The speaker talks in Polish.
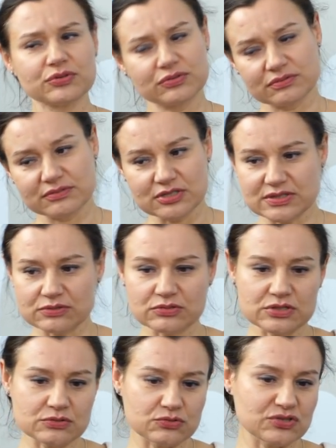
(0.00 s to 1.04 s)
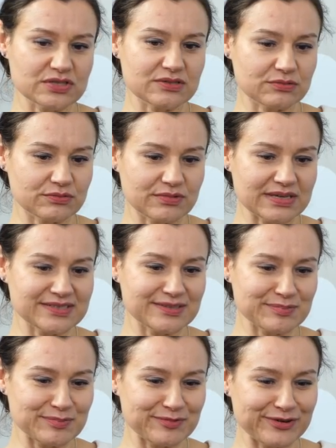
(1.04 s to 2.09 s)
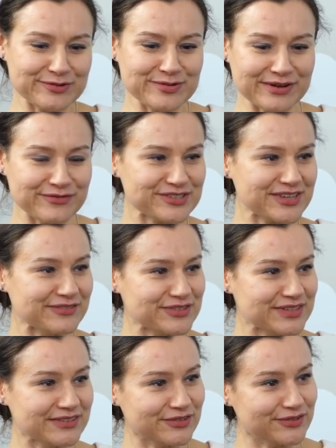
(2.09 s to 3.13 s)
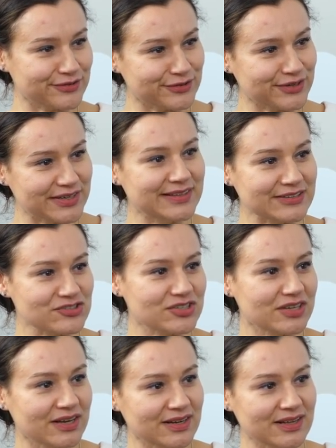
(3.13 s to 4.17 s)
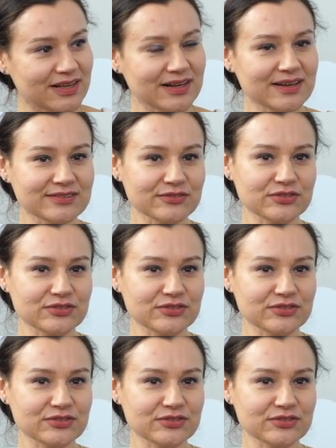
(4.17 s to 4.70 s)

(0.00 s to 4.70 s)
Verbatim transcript: To też sądy są różne. Są, ja jestem w warunkach warszawskich, to, to trochę inaczej, ale, ale mhm.